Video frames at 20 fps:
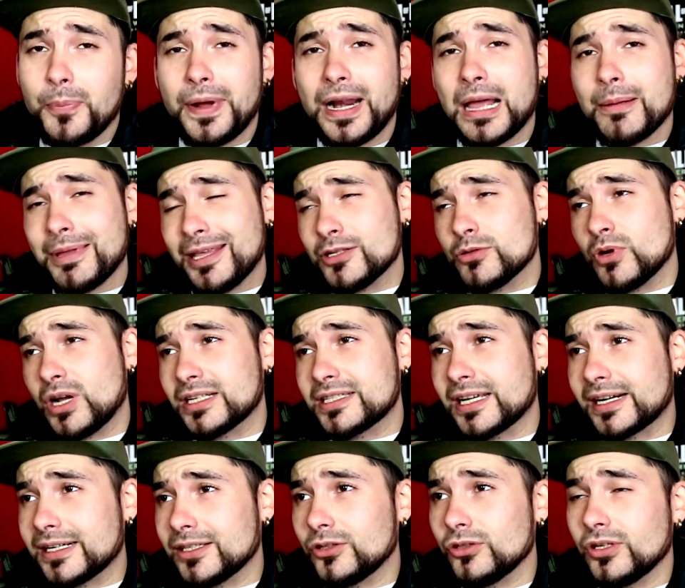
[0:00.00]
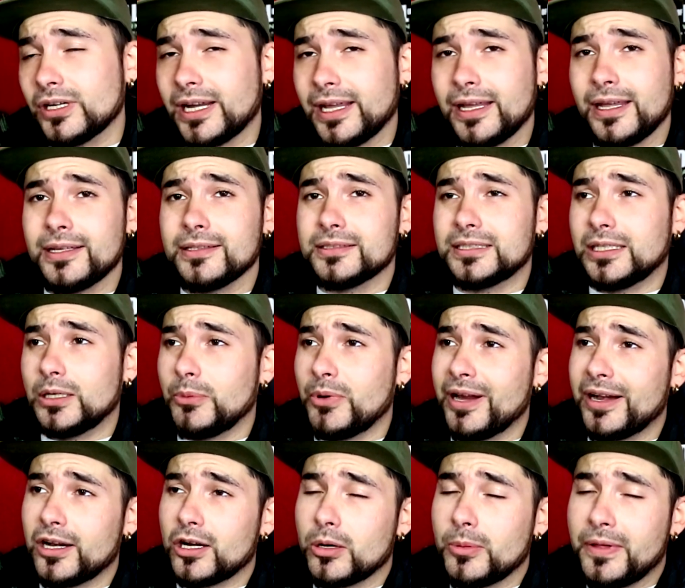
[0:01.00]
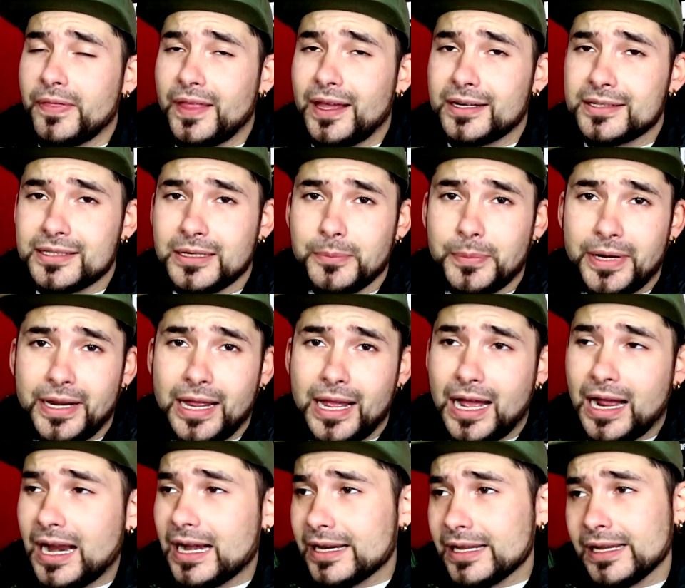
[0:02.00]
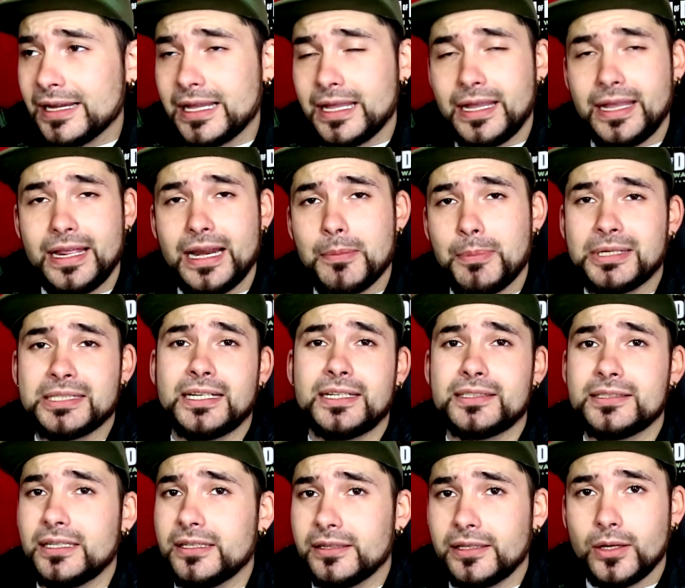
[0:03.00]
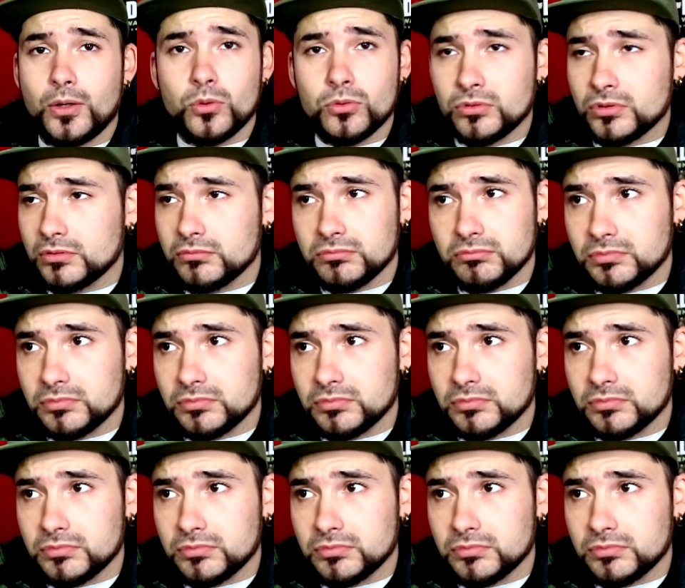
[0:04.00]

para mí es un cacharrito que se voy a recomendar siempre a alguien que quiera pasarse de un